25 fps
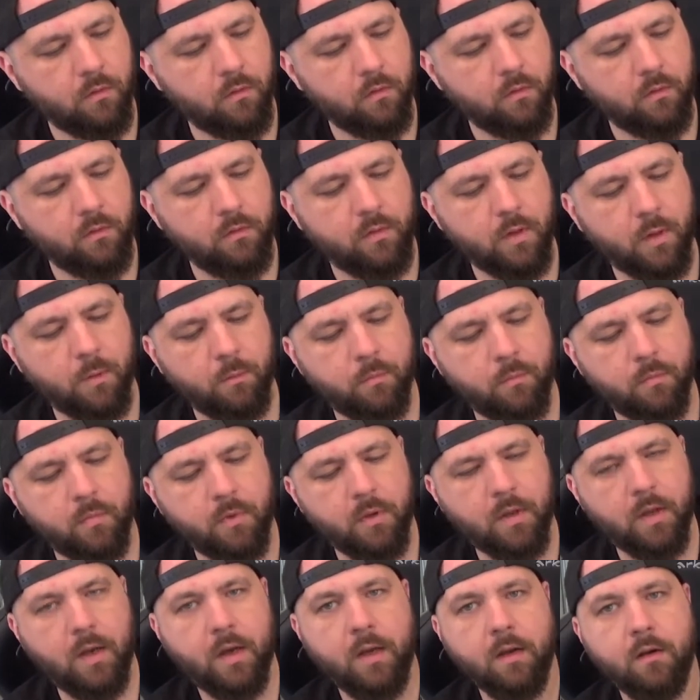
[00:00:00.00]
ich habe
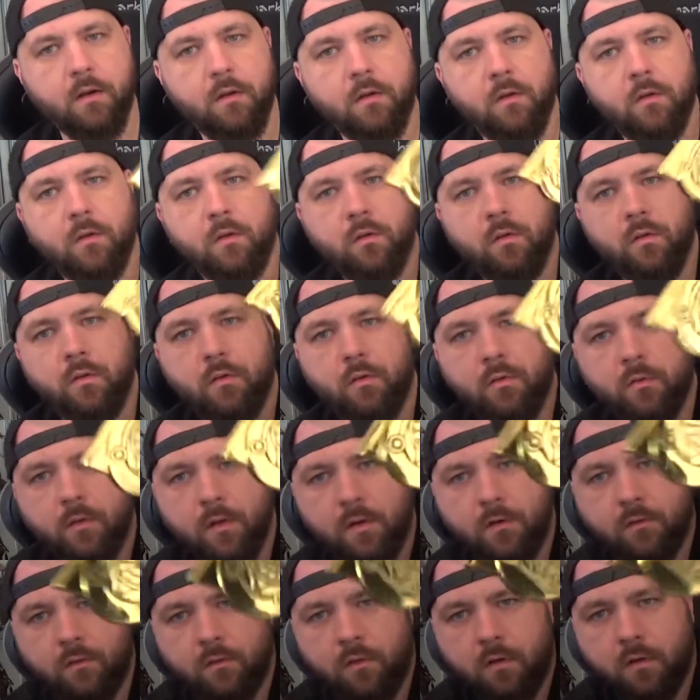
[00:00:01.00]
gerade so
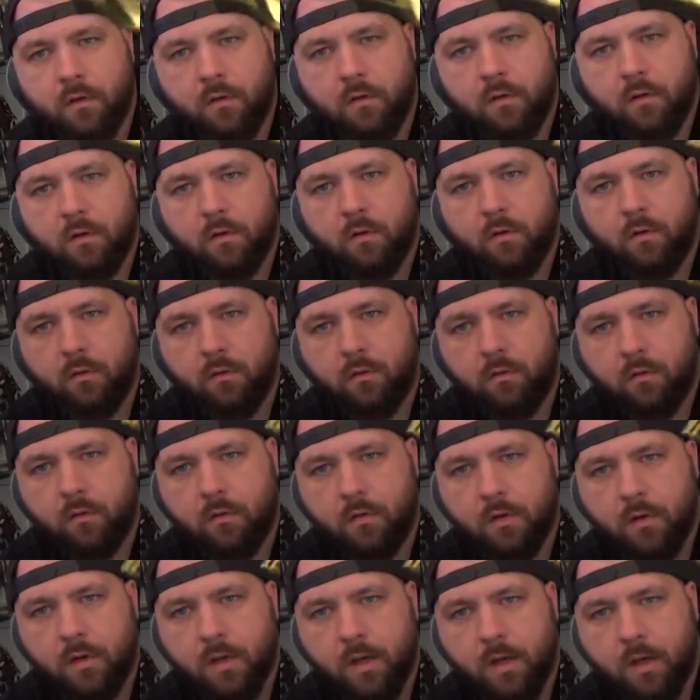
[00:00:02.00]
was von
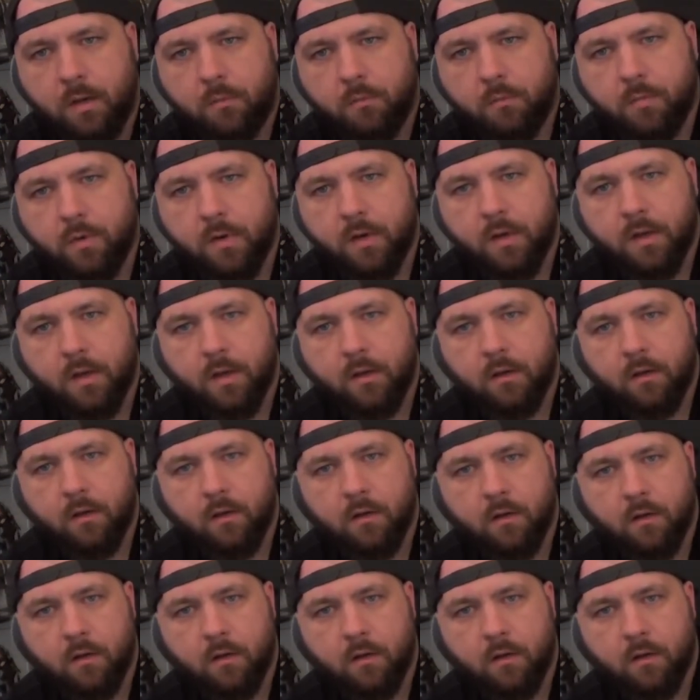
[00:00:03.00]
keinen Plan,